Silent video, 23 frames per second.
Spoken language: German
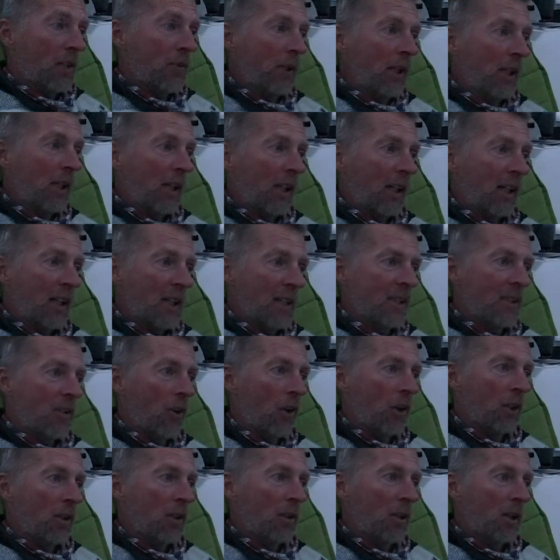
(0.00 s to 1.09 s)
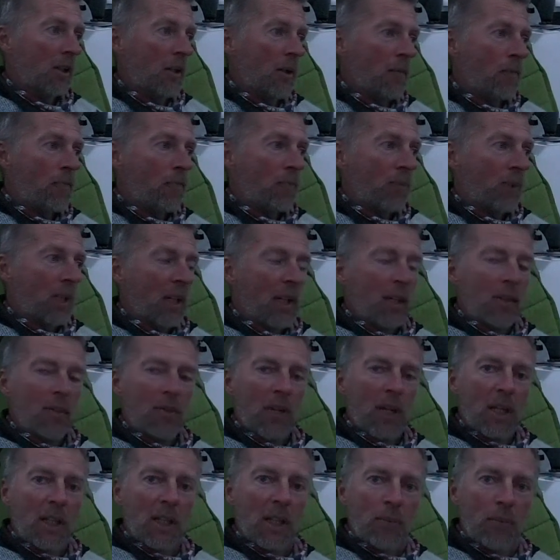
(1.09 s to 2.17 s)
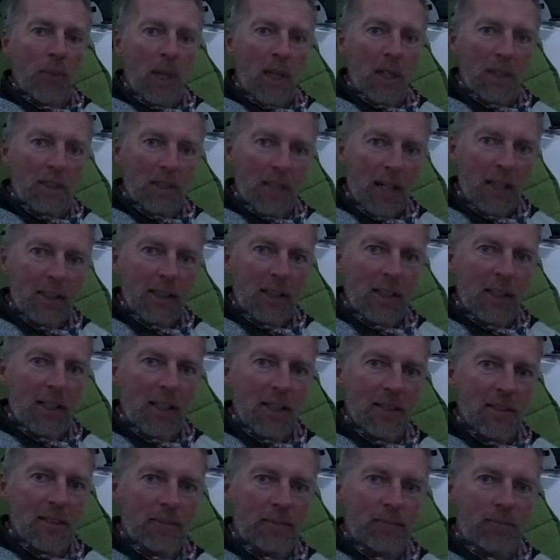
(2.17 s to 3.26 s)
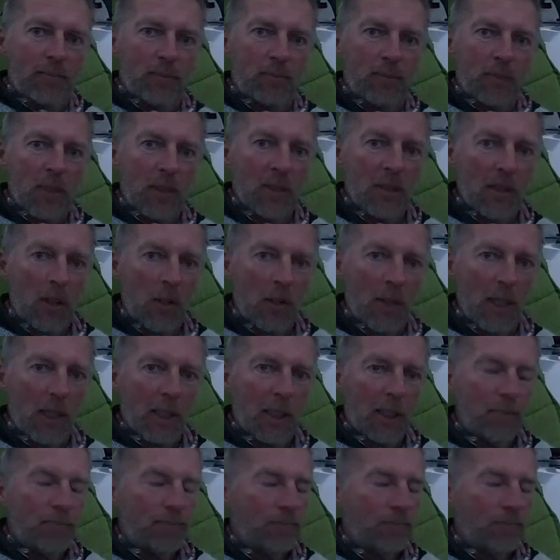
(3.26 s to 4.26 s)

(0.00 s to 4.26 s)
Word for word: viel gegessen. Heute während der Fahrt kalt gegessen. Das ist auch lecker.